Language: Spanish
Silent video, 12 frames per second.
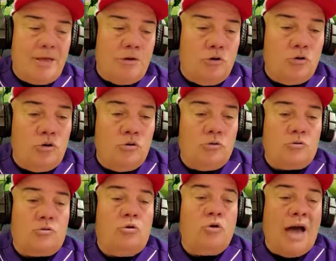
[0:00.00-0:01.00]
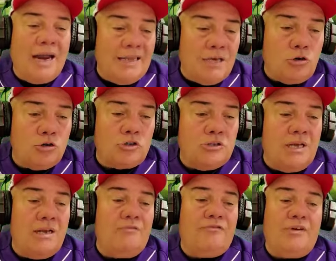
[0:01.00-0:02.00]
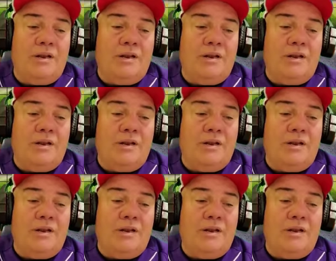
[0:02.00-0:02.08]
con, con Jalisco, del,